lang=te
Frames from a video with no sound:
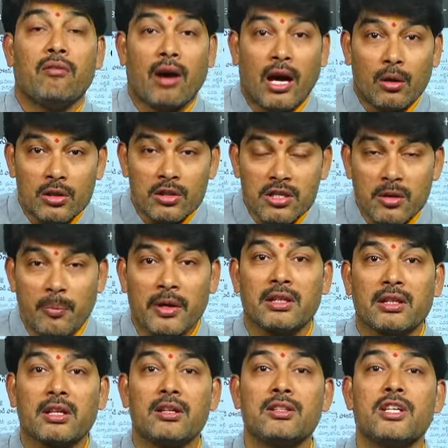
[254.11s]
వాళ్ళు వచ్చి
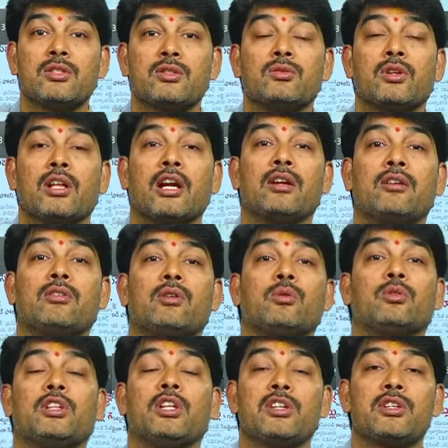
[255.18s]
పెత్తనం
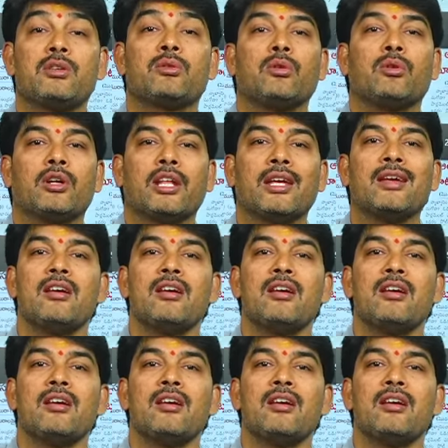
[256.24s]
చేస్తున్నారనేటువంటి ఉద్దేశంతో